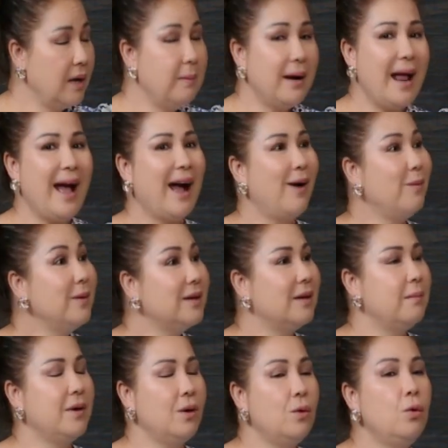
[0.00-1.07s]
nếu mình ăn không
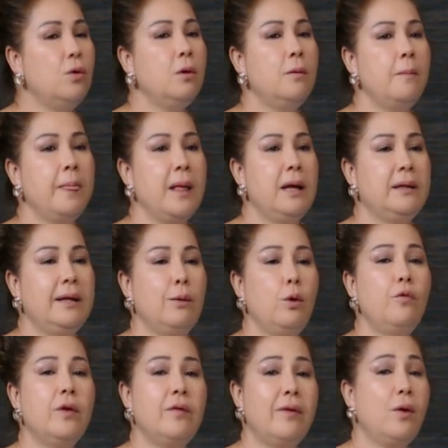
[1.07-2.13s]
được mình uống thì
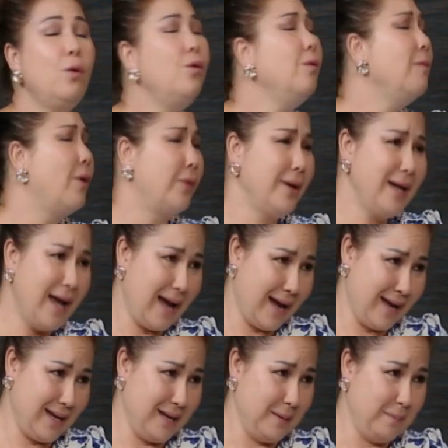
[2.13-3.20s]
quý vị phải uống mỗi
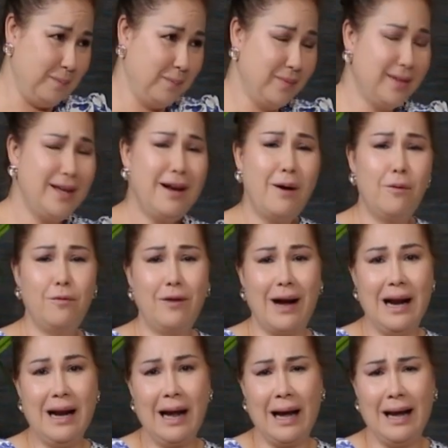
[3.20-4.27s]
ngày à. chứ không
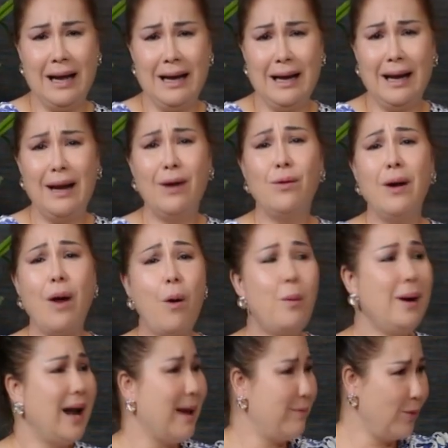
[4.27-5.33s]
phải là lâu lâu
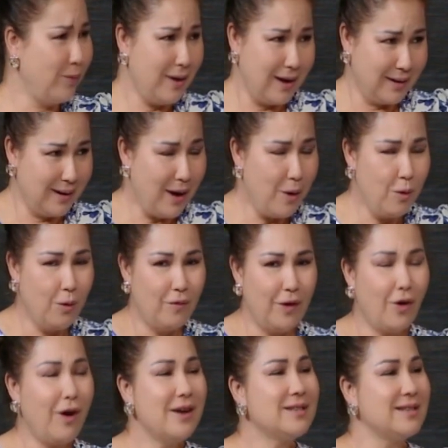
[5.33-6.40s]
mình làm một lần đâu phải
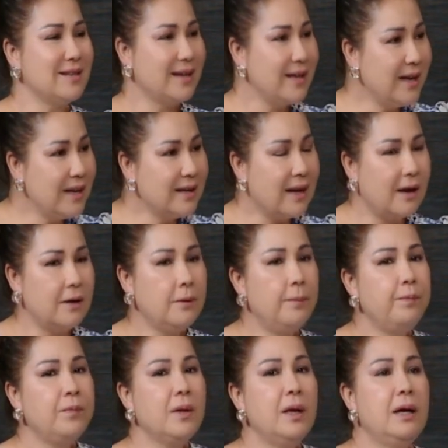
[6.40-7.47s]
có cái sự kiên nhẫn
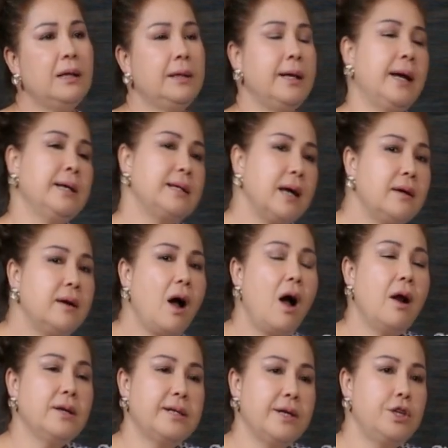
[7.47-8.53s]
thì cái chất
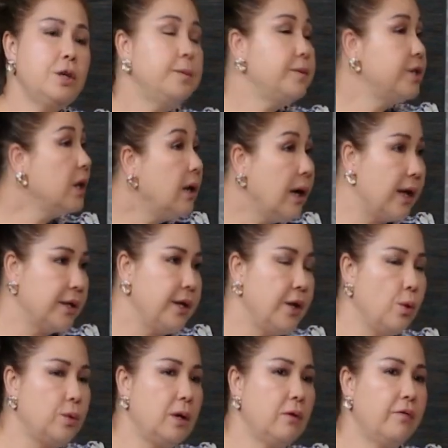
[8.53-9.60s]
đó nó sẽ giúp rất là
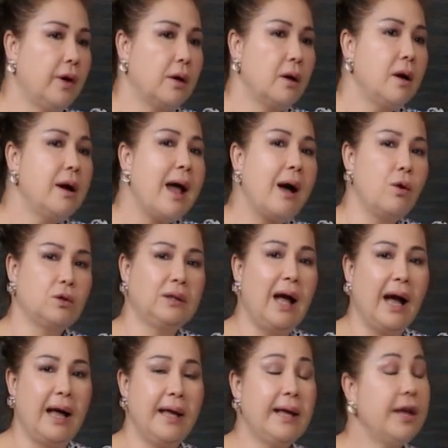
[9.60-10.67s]
nhiều trong việc nó đào
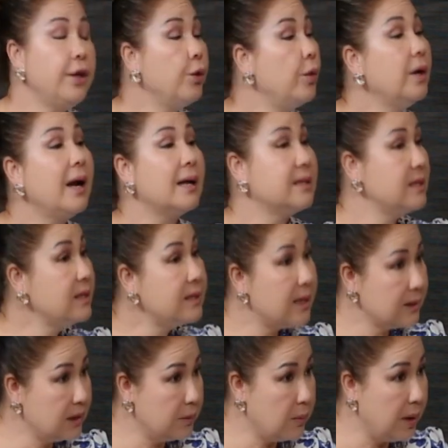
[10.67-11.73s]
thải cái uric acid
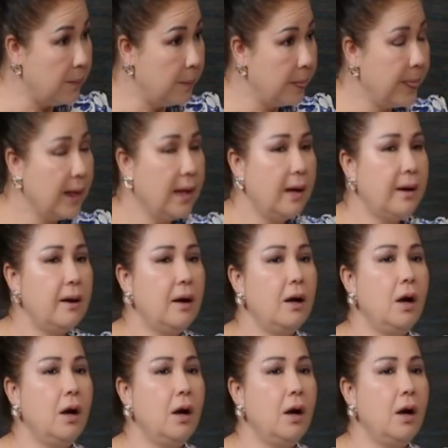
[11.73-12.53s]
ra người mình yeah, dạ, yeah. Dạ.